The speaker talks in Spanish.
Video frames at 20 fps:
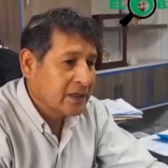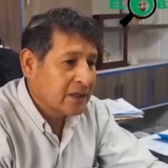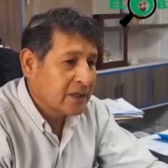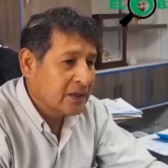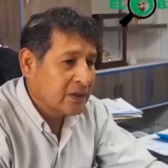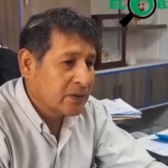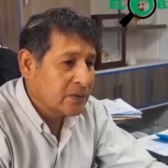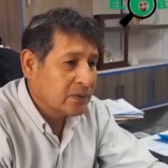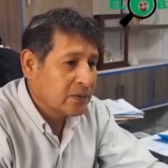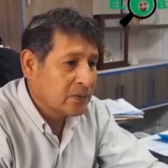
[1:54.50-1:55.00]

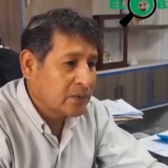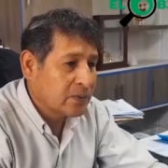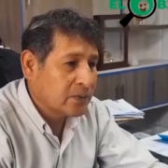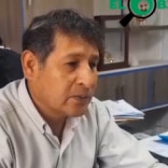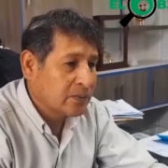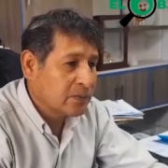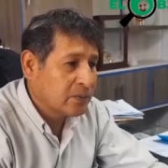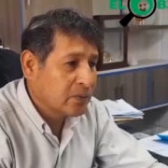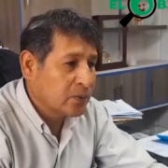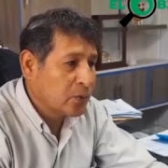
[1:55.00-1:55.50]

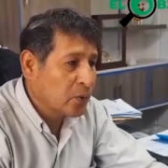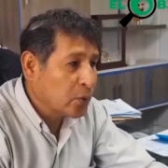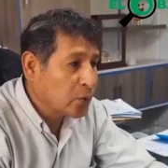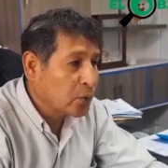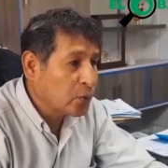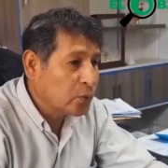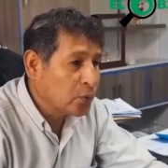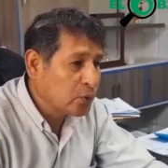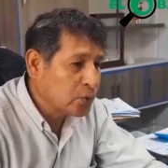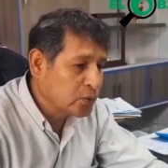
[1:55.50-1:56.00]
no,
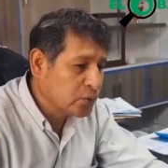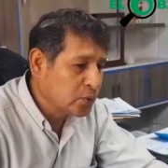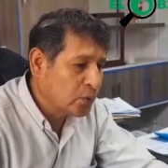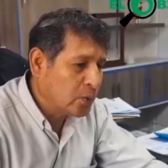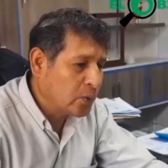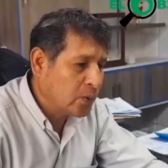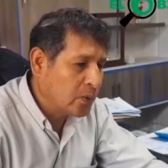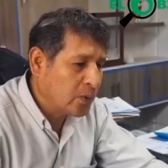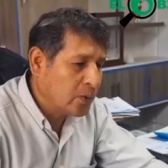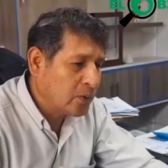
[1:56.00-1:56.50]
no,
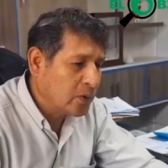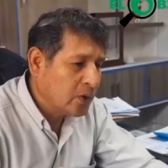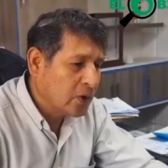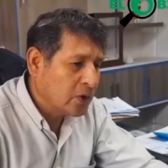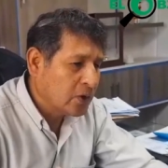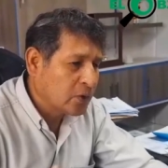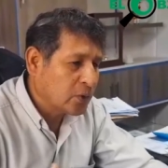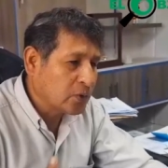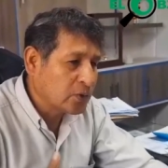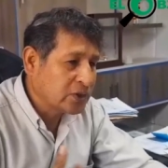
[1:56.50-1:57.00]
no,
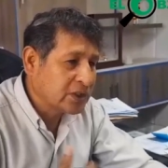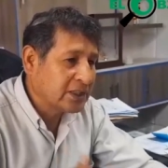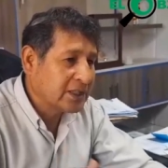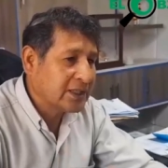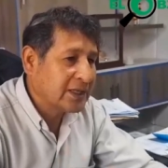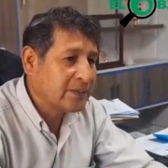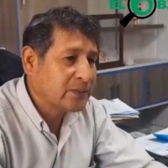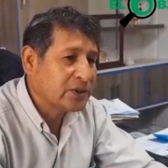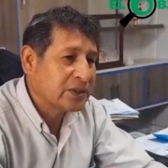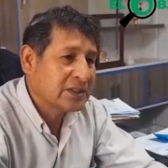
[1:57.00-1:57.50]

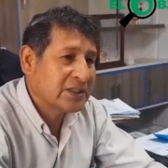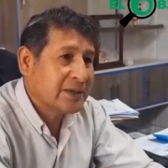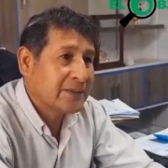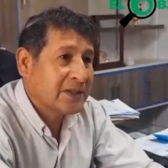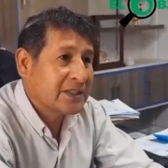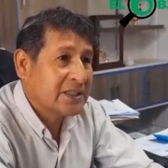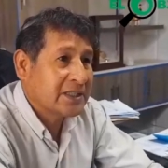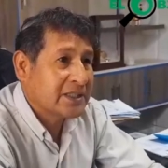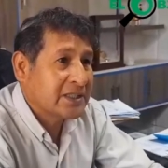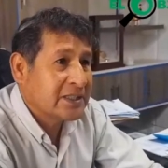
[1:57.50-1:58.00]
consideramos este
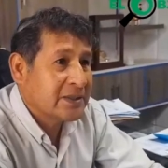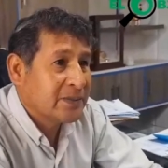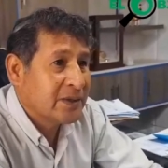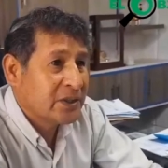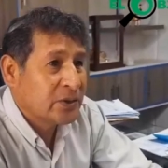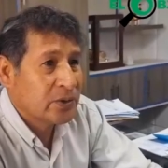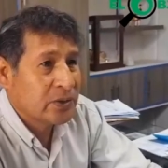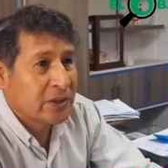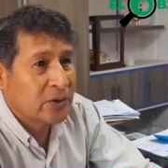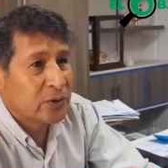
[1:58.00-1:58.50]

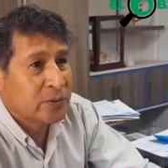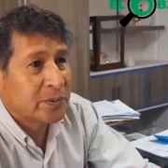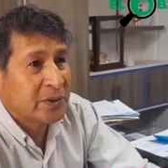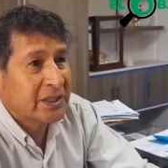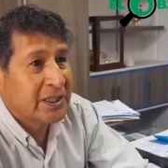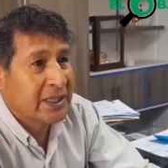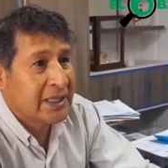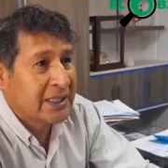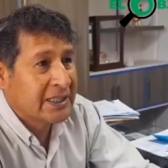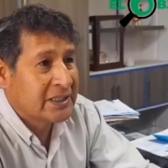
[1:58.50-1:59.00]
abastecimiento del
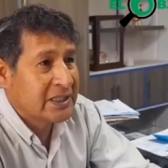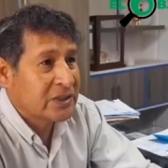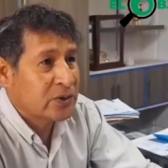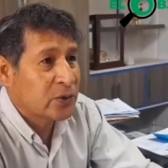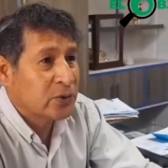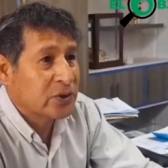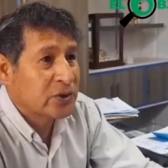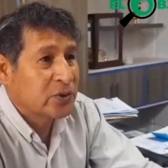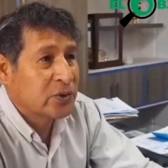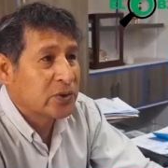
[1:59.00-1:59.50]
hospital a estas
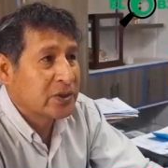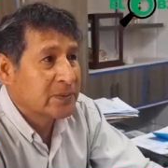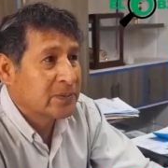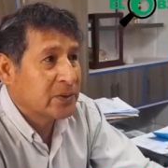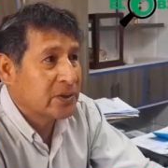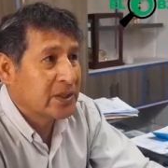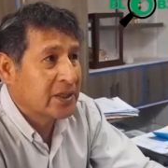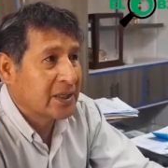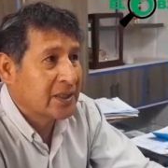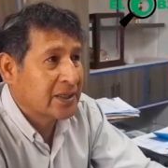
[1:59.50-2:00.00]
condiciones
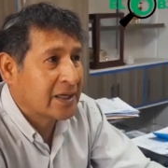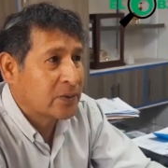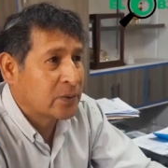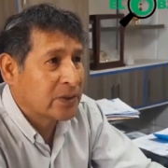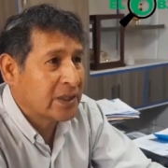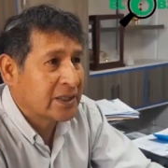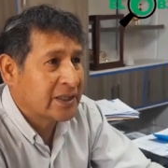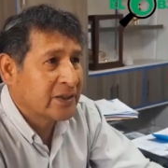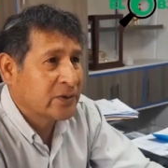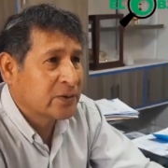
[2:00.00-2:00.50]
porque el
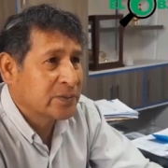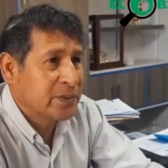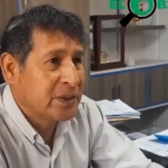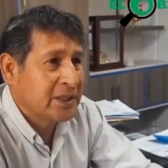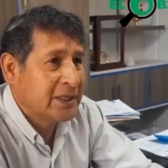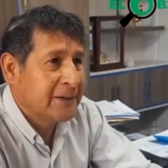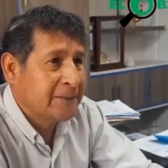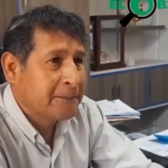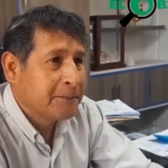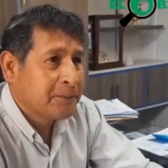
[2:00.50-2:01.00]
caudal que nos
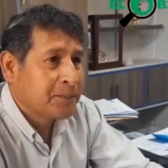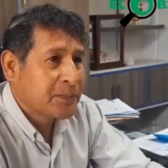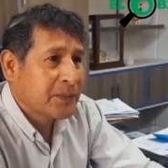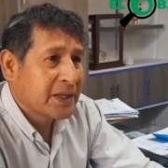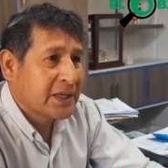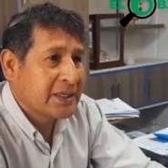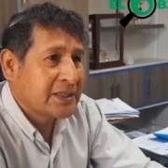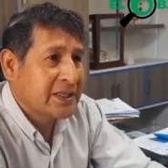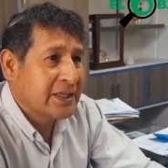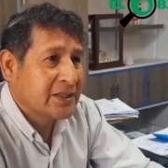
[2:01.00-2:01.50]
pide
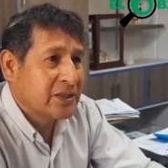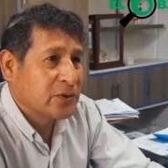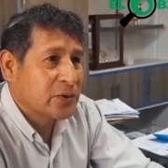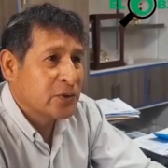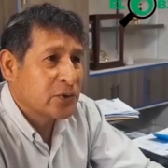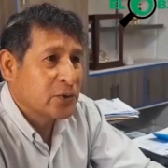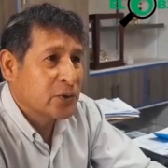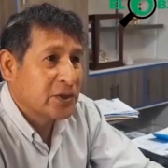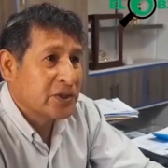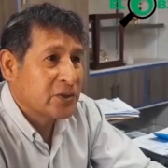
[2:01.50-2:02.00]
es de
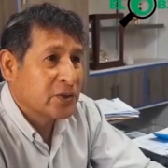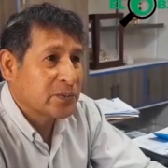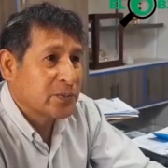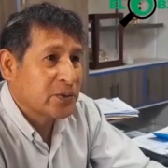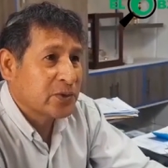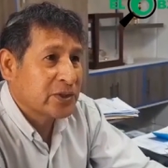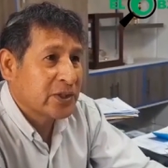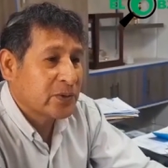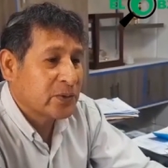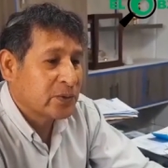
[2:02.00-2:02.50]
18 litros por
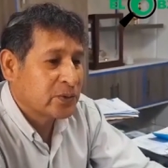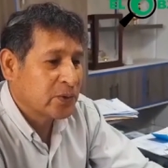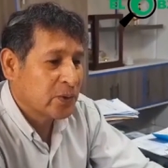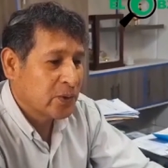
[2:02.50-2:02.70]
segundo.